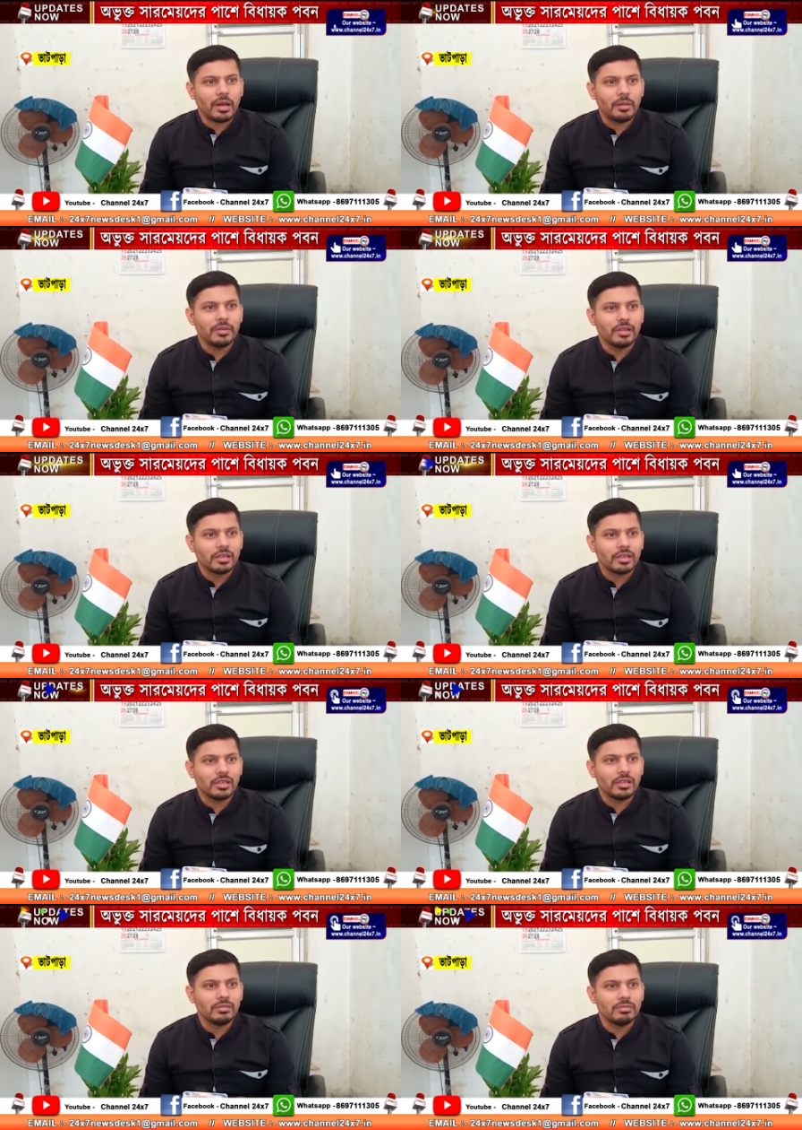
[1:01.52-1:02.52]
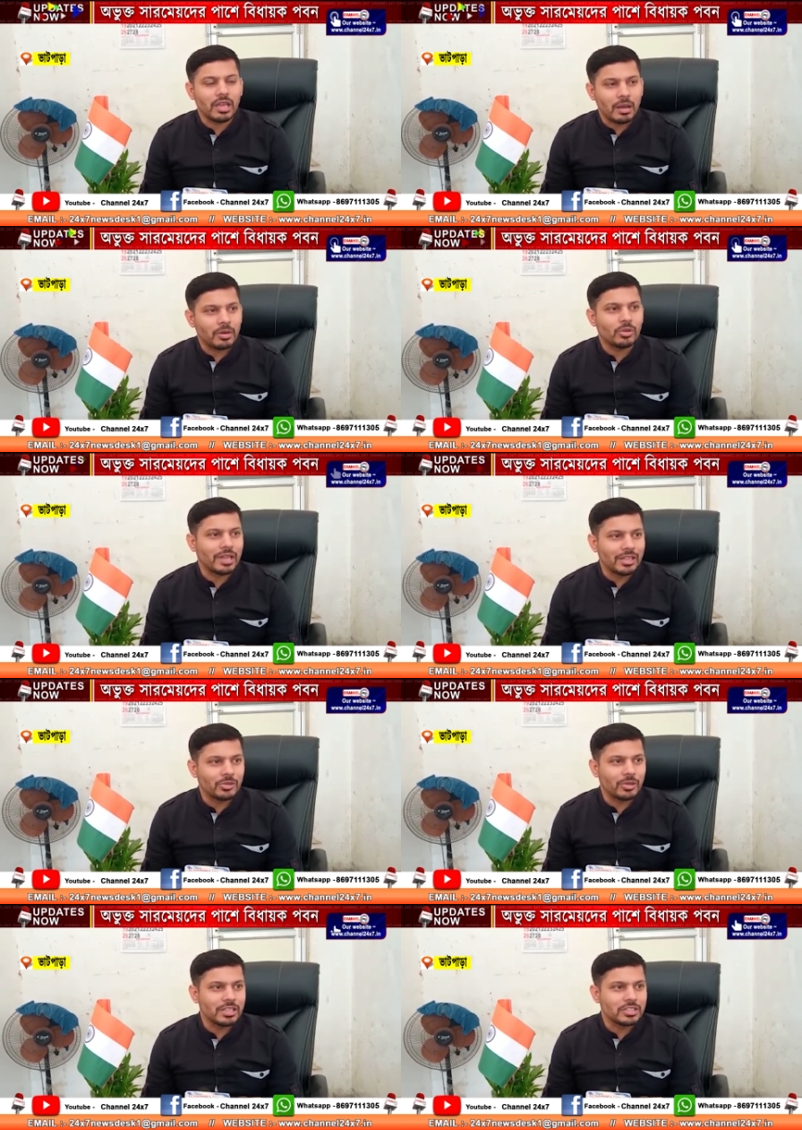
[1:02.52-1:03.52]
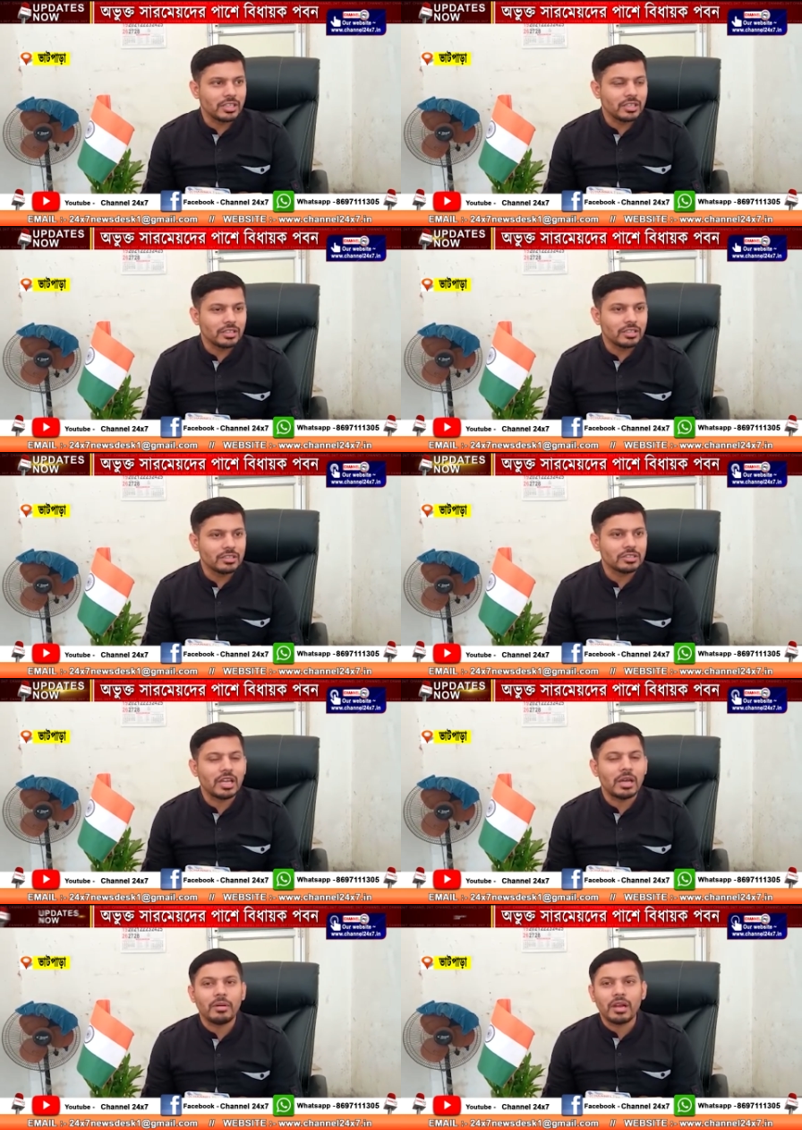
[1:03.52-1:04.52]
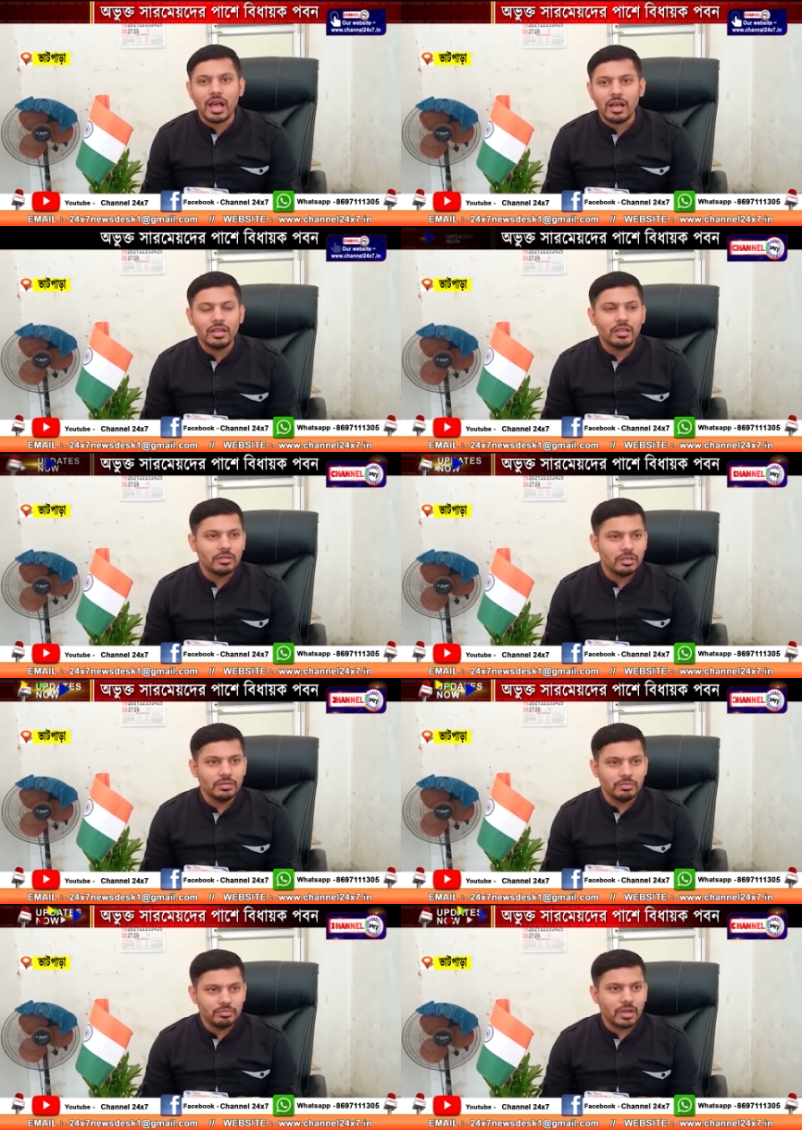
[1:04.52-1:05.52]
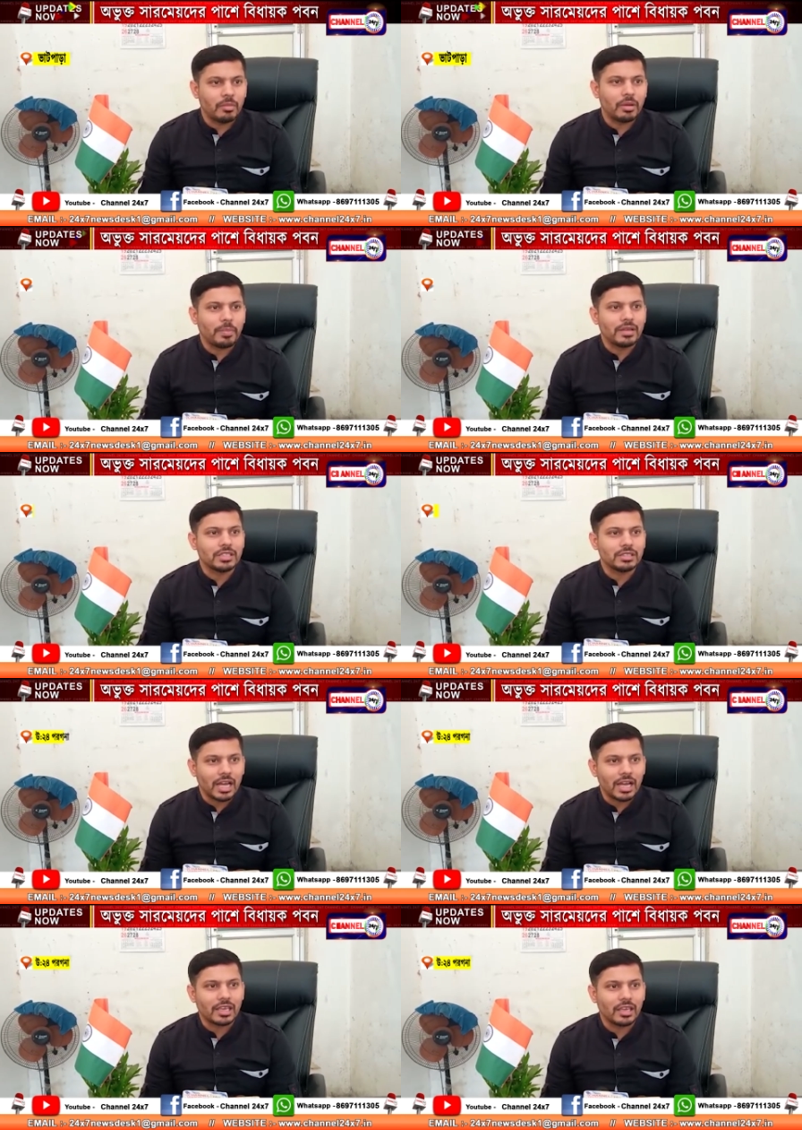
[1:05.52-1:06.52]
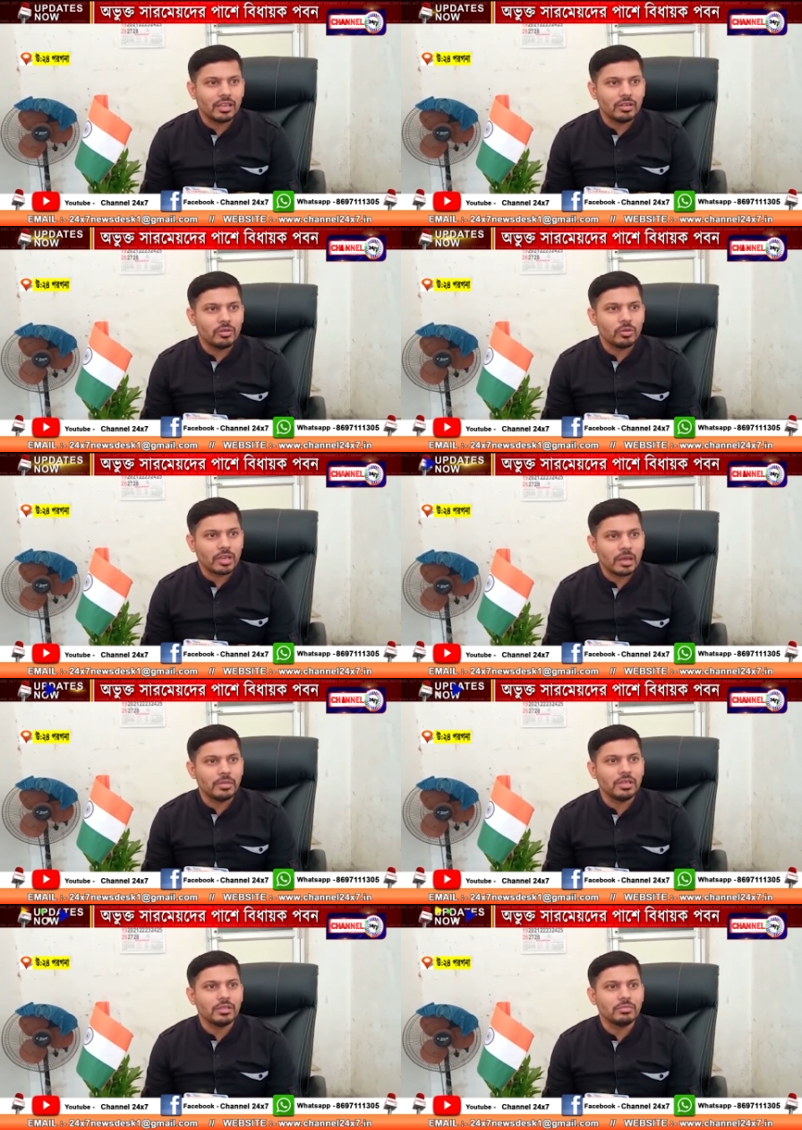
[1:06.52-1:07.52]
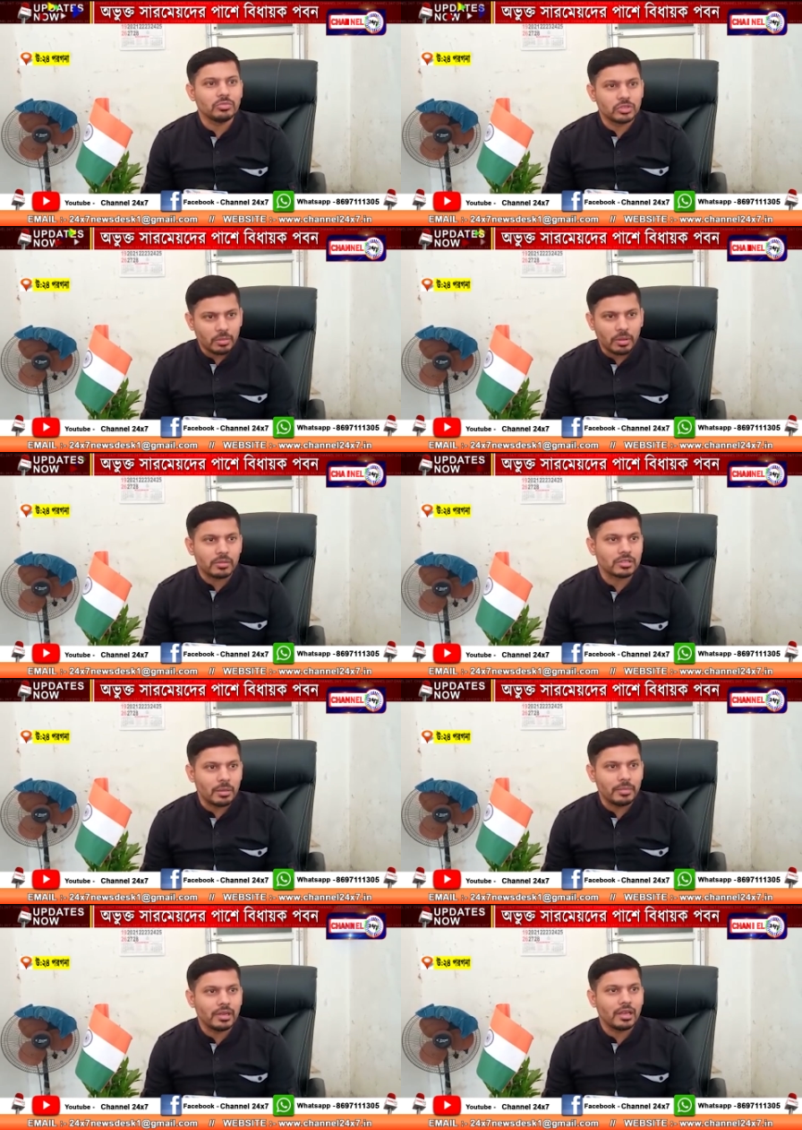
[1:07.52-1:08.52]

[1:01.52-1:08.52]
ভাবে কি এ আমারও দায়িত্ব আছে কি যে আমার আমার পাশে থাকে ওকে আমি যেমন আমার সামনে